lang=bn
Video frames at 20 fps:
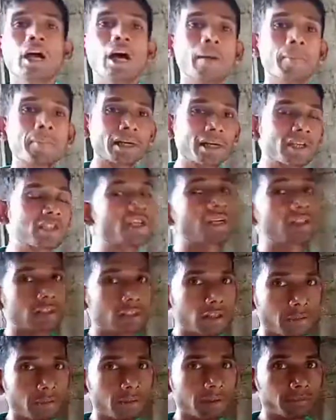আমাদেরকে জানতে
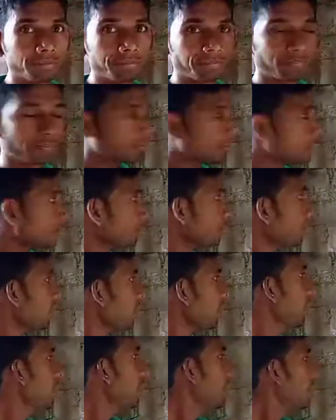হবে
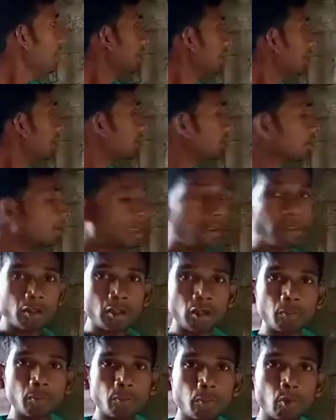তাহলে
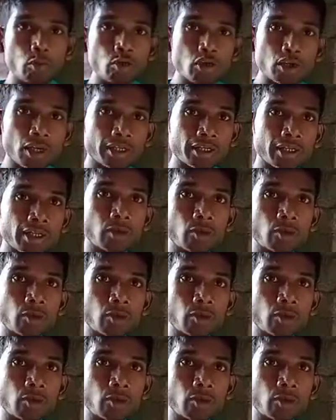পোশাকের